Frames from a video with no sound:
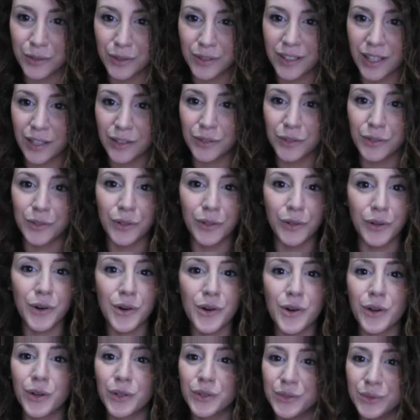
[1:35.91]
contatto con
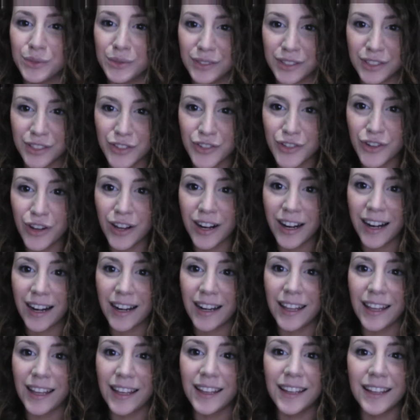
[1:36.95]
loro tutti i
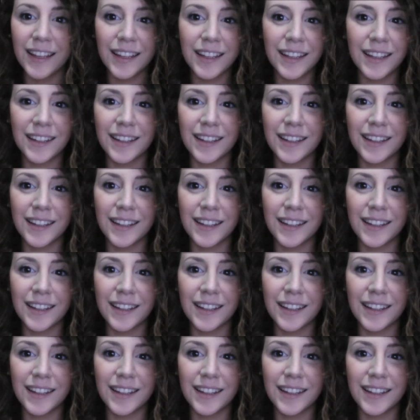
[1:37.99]
giorni,